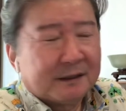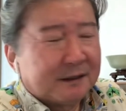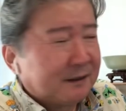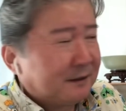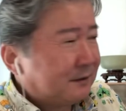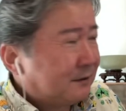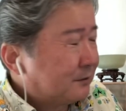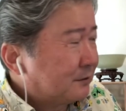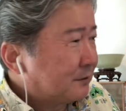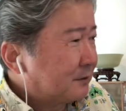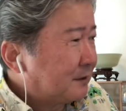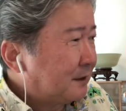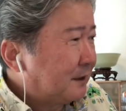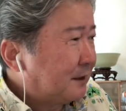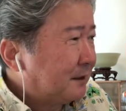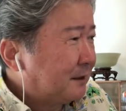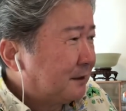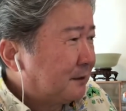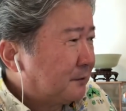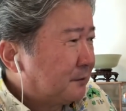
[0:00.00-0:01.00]
えー、ということ
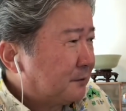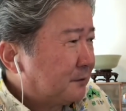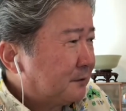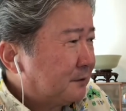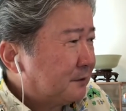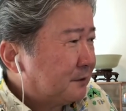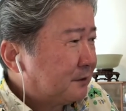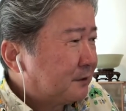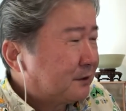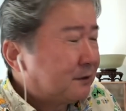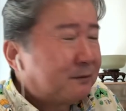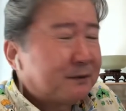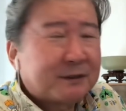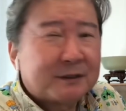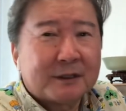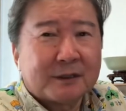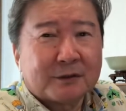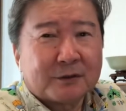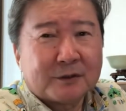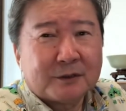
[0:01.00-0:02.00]
で、あの、識引き
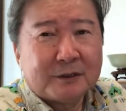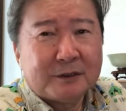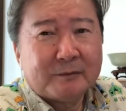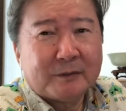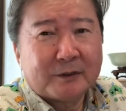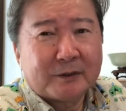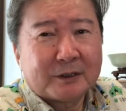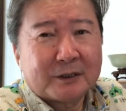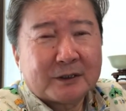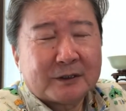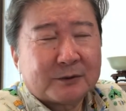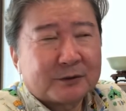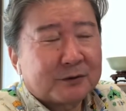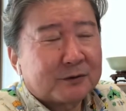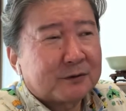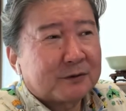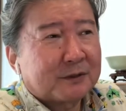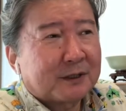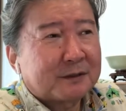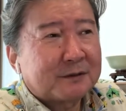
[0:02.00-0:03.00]
制度、今はほ
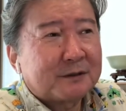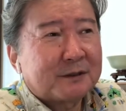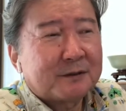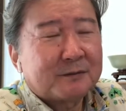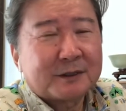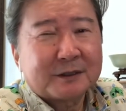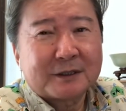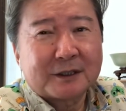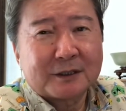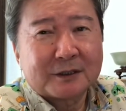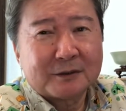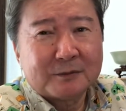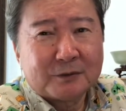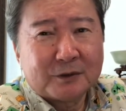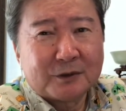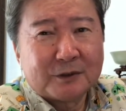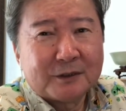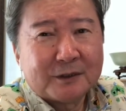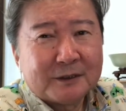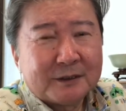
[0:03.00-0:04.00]
とんどなくなりましたけど
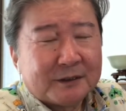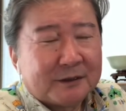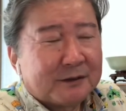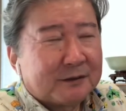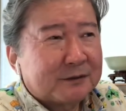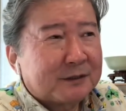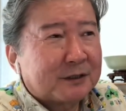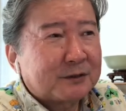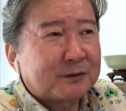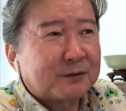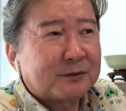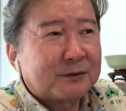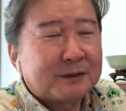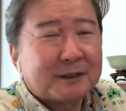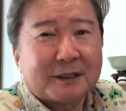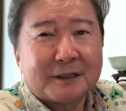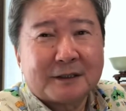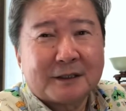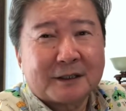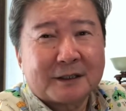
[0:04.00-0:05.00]
も、多少ご理
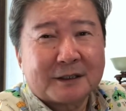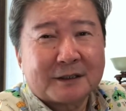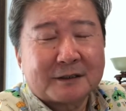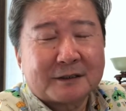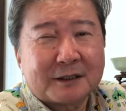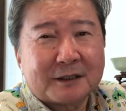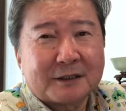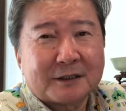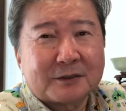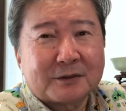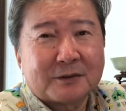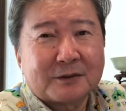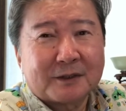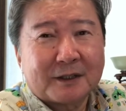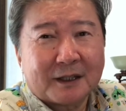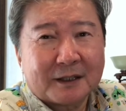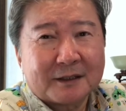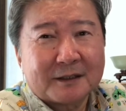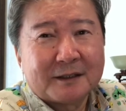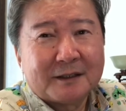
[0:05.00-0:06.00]
解いただけたでしょう
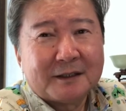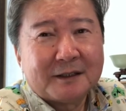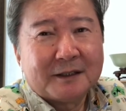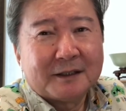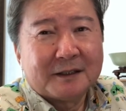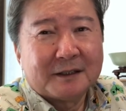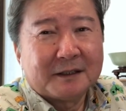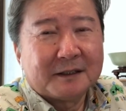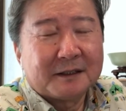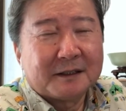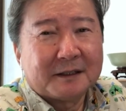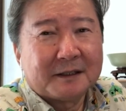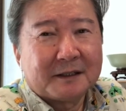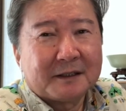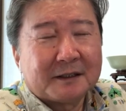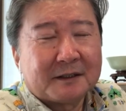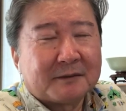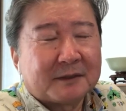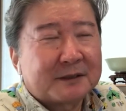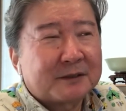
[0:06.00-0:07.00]
か。
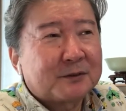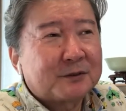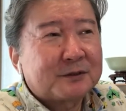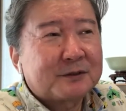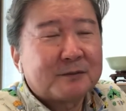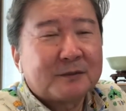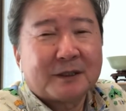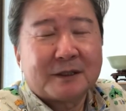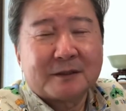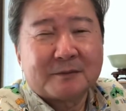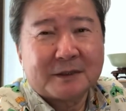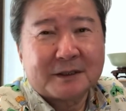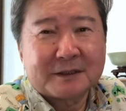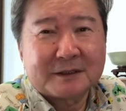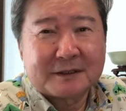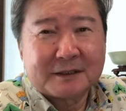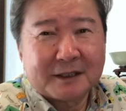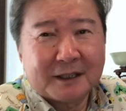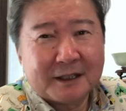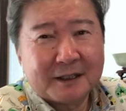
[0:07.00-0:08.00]
えー、またご質問あればで
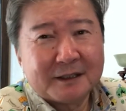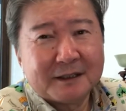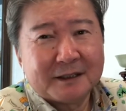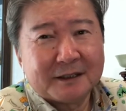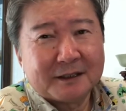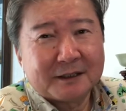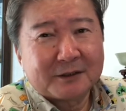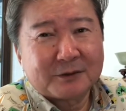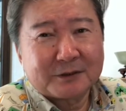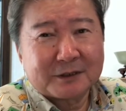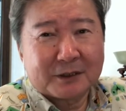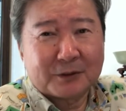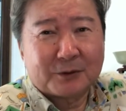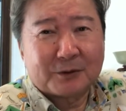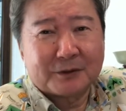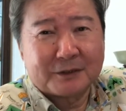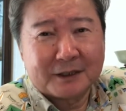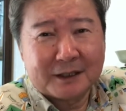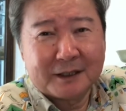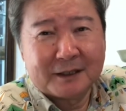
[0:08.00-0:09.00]
すね、えー、こちらの
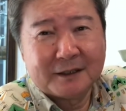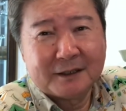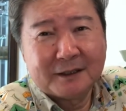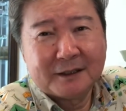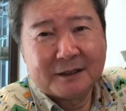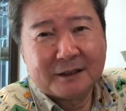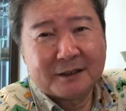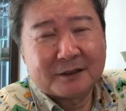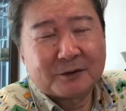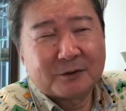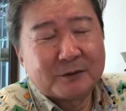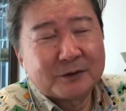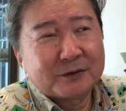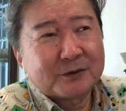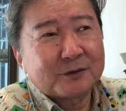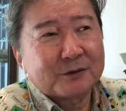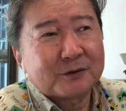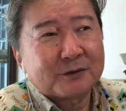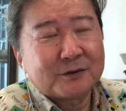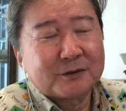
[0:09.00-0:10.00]
方ね、
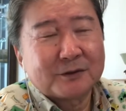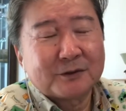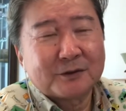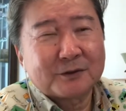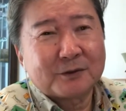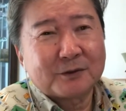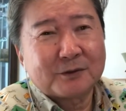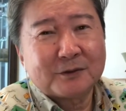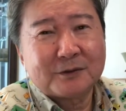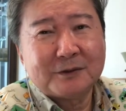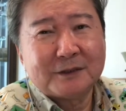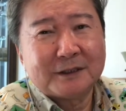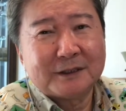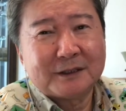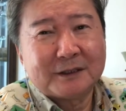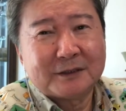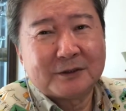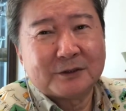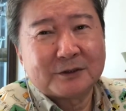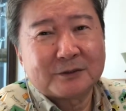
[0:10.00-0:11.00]
コメント の, のところに
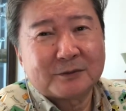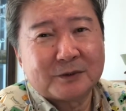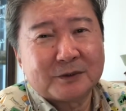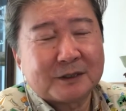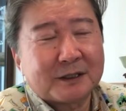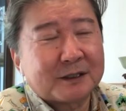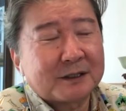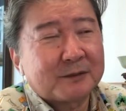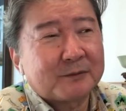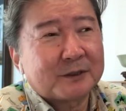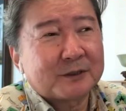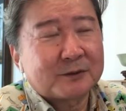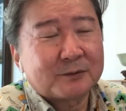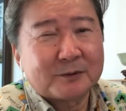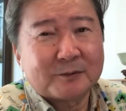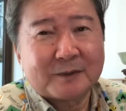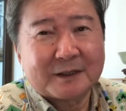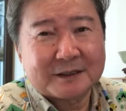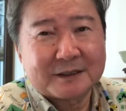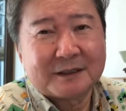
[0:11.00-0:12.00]
ご質問いただければと思
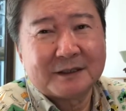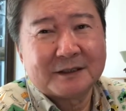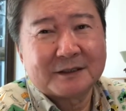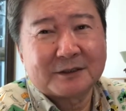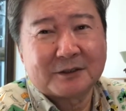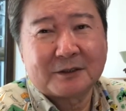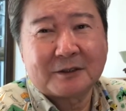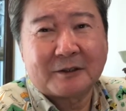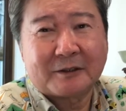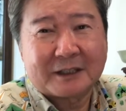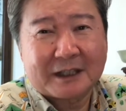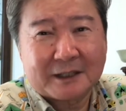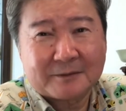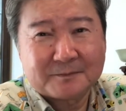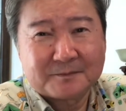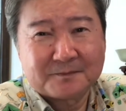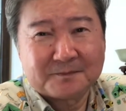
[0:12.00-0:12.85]
います。それではまた。